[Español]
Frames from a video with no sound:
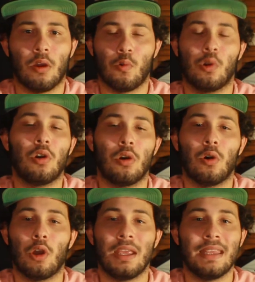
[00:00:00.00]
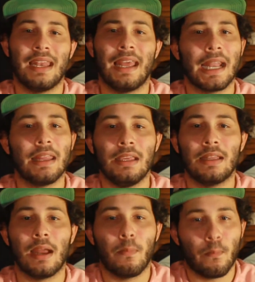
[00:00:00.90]
Porque uno hoy en día en la
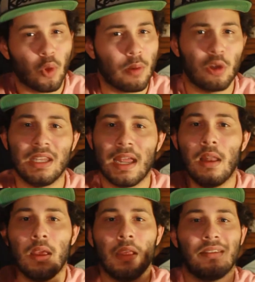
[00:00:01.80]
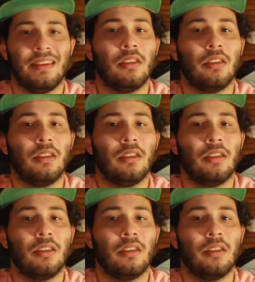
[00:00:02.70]
era digital podemos tirar